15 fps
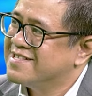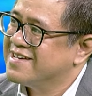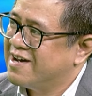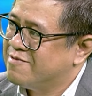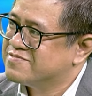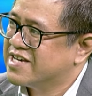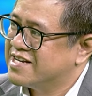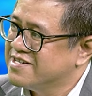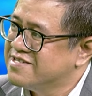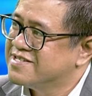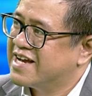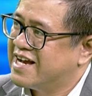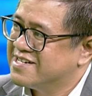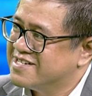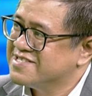thì ông sẽ đưa
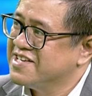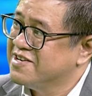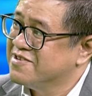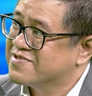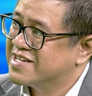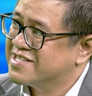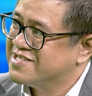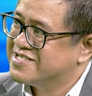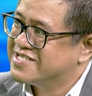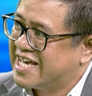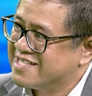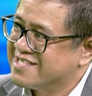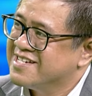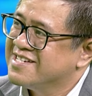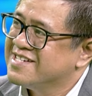ra rất nhiều cái chính sách
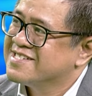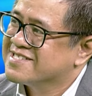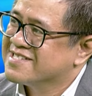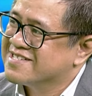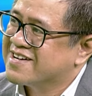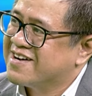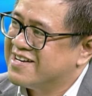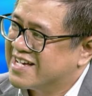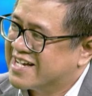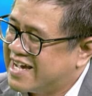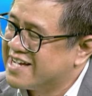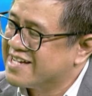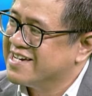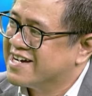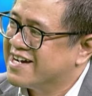được coi là
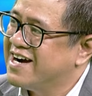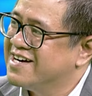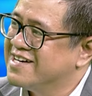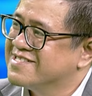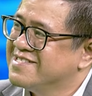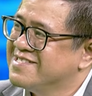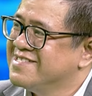khắc nghiệt hơn